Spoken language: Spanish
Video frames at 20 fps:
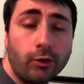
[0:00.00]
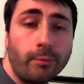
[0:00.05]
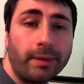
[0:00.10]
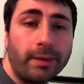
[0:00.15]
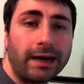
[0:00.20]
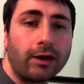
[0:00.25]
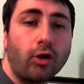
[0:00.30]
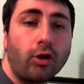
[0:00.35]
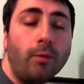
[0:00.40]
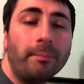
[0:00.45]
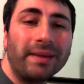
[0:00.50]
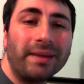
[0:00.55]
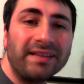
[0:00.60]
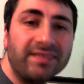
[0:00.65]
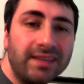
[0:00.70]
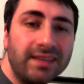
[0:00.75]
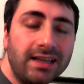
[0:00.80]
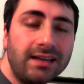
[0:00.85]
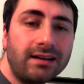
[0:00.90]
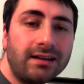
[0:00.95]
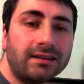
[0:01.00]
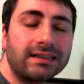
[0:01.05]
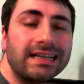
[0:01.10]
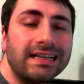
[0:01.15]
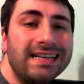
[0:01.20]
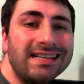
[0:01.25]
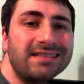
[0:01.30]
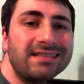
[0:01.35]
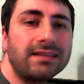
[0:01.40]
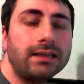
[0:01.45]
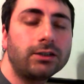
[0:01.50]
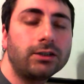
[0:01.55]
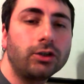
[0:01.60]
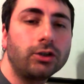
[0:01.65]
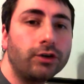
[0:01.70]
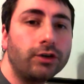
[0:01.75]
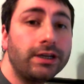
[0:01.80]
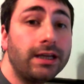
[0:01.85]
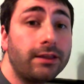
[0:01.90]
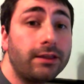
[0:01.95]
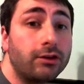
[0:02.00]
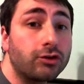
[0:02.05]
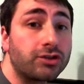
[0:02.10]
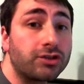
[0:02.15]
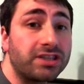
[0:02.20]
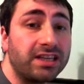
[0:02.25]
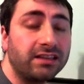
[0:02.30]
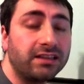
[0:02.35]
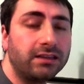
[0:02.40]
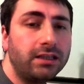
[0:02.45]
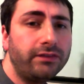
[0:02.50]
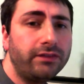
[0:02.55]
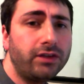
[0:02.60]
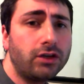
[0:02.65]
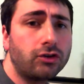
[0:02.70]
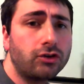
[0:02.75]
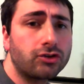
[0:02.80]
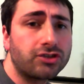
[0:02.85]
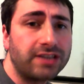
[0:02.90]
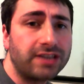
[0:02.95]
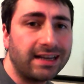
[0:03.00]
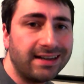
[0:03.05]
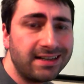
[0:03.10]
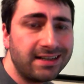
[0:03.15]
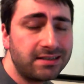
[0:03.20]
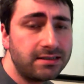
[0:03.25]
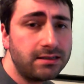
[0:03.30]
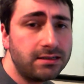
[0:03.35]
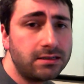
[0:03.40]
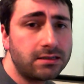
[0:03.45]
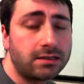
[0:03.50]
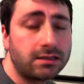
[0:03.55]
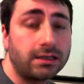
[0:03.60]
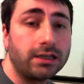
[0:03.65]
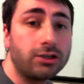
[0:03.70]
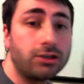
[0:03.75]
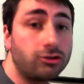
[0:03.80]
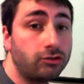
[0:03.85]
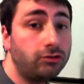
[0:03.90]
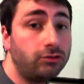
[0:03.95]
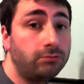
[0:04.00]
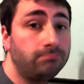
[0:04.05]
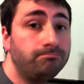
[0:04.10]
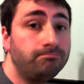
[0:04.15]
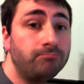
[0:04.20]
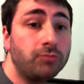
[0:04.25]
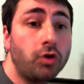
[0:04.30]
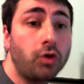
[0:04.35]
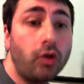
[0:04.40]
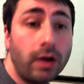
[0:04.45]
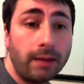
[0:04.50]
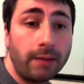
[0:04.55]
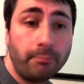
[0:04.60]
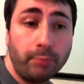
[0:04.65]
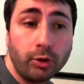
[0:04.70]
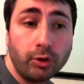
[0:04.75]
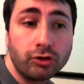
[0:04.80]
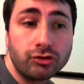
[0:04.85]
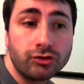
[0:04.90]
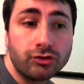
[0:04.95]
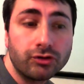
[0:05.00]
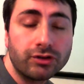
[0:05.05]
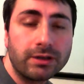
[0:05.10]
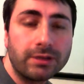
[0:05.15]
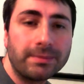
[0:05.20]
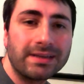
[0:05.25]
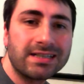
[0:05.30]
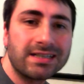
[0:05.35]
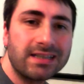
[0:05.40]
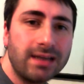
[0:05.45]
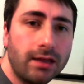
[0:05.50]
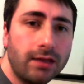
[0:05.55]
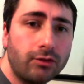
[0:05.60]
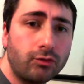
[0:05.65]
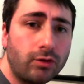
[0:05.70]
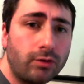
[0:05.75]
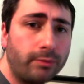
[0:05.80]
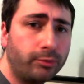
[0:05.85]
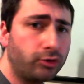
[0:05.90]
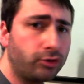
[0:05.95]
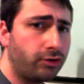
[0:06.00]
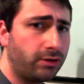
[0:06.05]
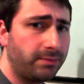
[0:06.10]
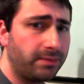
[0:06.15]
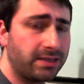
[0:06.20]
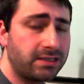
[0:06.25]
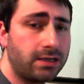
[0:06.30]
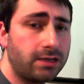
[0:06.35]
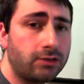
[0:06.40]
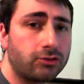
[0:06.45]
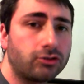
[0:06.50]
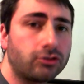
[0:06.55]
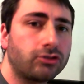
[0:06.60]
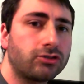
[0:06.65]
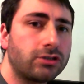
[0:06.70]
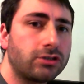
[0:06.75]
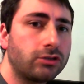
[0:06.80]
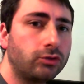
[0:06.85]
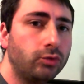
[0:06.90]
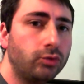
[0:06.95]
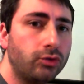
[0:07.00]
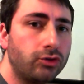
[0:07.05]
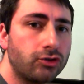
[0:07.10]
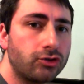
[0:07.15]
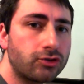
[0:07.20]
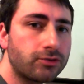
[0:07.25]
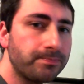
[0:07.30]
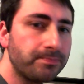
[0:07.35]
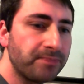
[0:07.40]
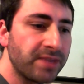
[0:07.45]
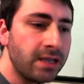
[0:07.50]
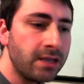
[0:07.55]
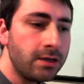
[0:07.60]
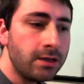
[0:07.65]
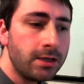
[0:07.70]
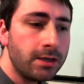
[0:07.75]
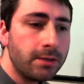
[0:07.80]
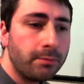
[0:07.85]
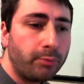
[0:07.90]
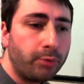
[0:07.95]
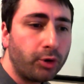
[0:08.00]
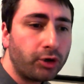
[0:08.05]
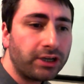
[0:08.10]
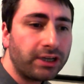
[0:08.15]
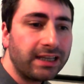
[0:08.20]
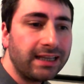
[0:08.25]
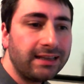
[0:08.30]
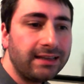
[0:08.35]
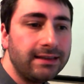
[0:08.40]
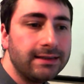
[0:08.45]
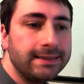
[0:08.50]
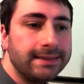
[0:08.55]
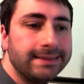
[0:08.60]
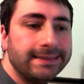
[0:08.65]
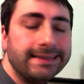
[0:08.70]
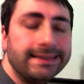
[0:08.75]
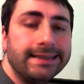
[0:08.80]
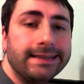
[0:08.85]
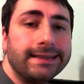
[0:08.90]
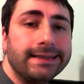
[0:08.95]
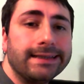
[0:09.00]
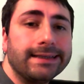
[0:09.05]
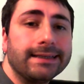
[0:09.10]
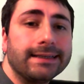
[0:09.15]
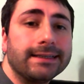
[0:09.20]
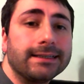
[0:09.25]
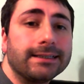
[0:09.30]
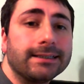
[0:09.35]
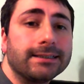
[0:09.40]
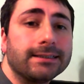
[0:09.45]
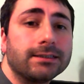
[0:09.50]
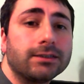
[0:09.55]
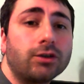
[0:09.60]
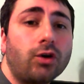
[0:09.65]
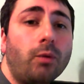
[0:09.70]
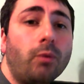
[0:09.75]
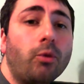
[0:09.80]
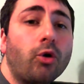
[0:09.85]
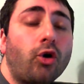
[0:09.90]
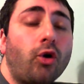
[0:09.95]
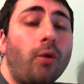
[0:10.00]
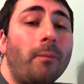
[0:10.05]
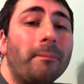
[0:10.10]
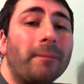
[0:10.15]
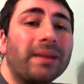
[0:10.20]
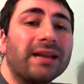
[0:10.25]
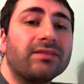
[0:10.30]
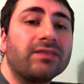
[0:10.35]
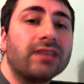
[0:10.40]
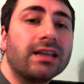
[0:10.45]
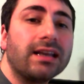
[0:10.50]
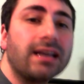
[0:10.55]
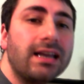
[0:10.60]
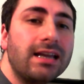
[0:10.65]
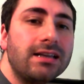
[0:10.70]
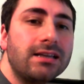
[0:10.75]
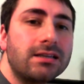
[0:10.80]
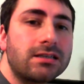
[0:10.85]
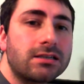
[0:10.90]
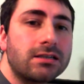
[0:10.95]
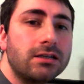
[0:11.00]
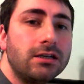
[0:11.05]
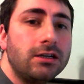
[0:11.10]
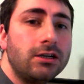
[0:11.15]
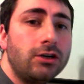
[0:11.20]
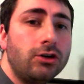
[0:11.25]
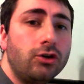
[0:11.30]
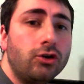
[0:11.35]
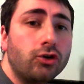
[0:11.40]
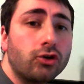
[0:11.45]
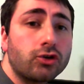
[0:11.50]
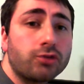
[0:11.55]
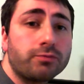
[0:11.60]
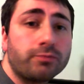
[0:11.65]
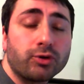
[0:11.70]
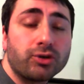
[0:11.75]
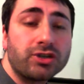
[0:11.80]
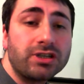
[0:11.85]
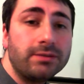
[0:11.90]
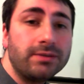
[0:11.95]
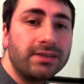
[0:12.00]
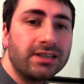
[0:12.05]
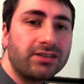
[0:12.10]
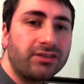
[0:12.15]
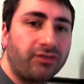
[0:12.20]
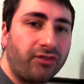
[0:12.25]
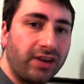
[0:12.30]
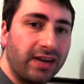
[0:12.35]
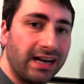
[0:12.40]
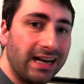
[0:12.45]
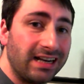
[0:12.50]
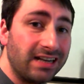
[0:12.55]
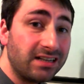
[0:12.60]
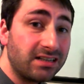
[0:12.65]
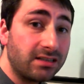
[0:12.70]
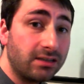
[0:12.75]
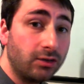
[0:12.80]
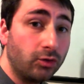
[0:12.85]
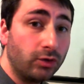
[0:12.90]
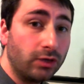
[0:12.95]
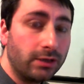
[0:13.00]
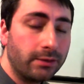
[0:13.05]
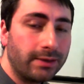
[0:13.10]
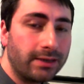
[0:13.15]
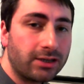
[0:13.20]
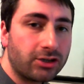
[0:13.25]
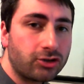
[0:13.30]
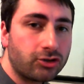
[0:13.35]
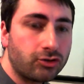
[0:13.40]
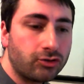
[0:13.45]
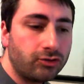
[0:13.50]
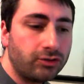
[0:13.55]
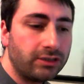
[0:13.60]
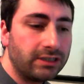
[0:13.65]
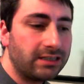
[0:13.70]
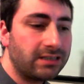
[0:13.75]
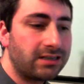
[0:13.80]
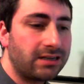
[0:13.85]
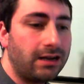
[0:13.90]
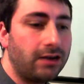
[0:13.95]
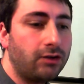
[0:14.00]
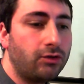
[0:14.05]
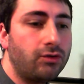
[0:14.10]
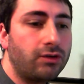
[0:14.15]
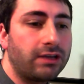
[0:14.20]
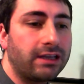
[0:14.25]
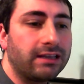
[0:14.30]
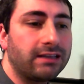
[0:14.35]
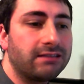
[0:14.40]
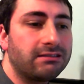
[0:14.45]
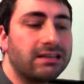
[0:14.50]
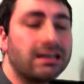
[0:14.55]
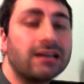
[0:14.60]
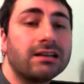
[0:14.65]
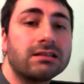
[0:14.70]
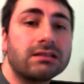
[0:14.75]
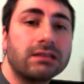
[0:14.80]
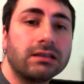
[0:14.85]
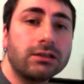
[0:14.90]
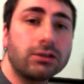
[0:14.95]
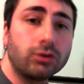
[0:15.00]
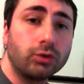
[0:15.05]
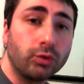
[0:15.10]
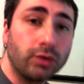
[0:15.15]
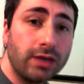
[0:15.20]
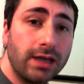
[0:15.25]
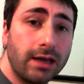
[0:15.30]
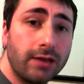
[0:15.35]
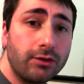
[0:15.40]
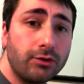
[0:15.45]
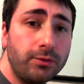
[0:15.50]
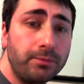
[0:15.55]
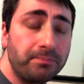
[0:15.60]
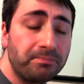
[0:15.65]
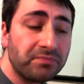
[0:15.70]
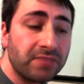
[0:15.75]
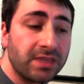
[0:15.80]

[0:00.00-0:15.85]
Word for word: para comprender esta teoría de los científicos daneses, que yo no la apoyo demasiado, no apoyo demasiado estos estudios, porque, eh, como comprenderéis, los posibles finales del universo es algo que ya está estudiado